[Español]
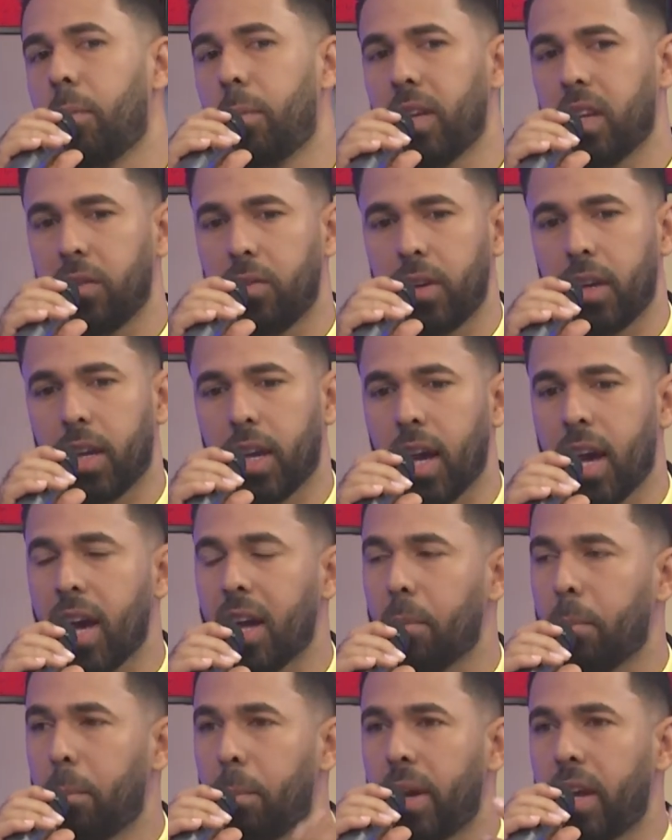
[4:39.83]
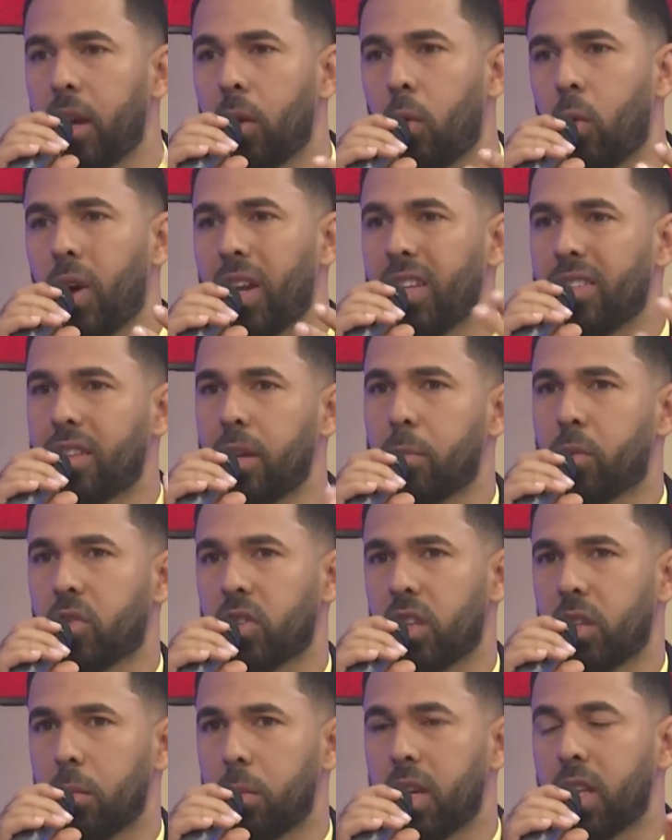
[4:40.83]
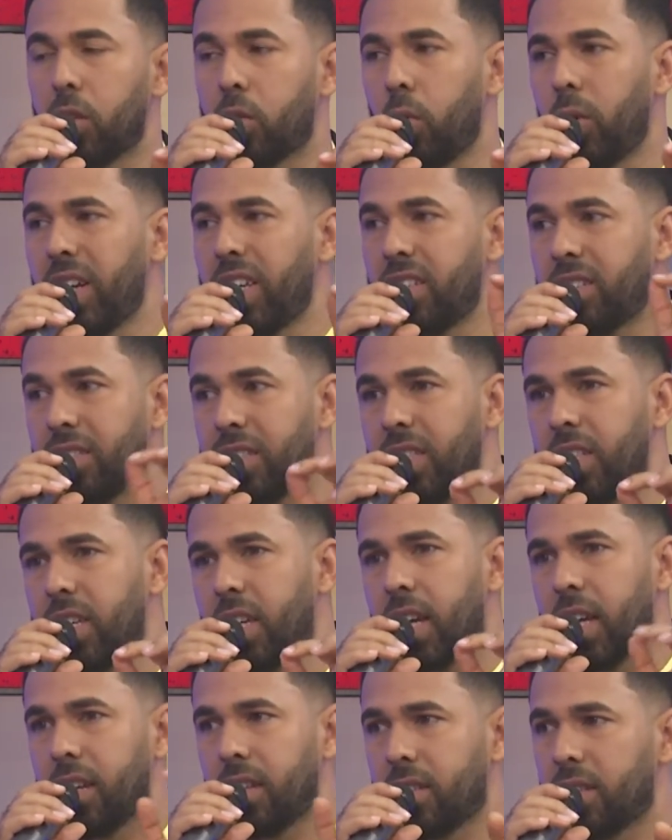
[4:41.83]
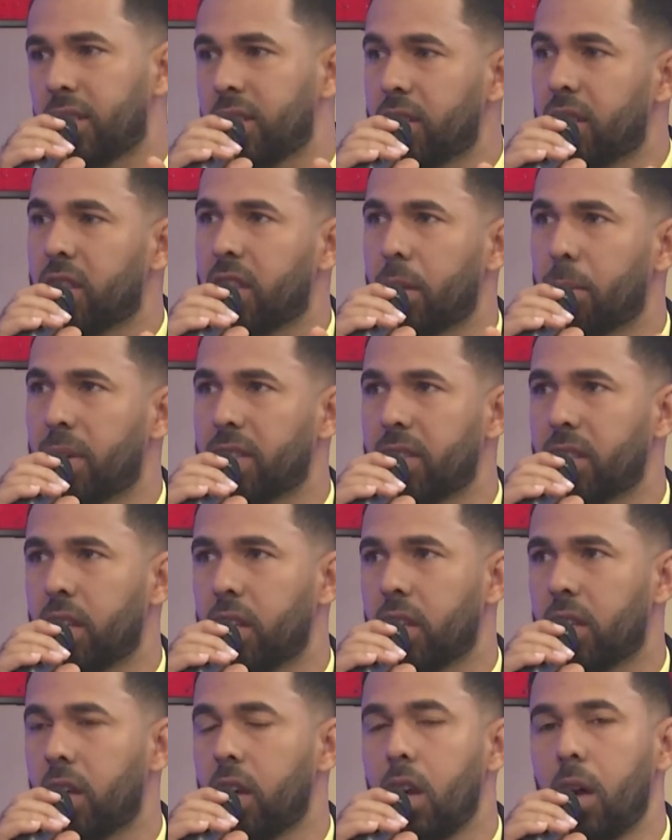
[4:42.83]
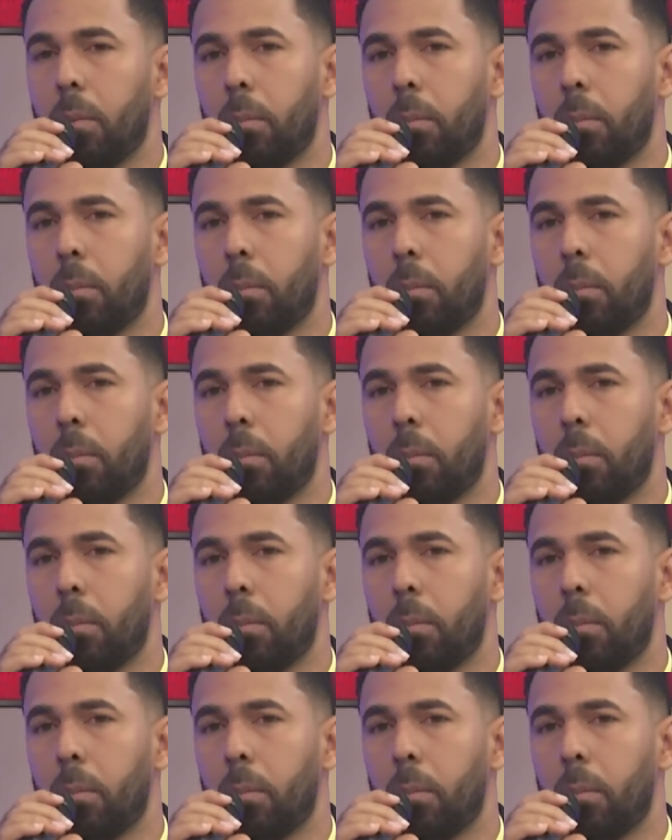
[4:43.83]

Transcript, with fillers: verificar, ver cuál es el procedimiento en sí que necesita esta paciente,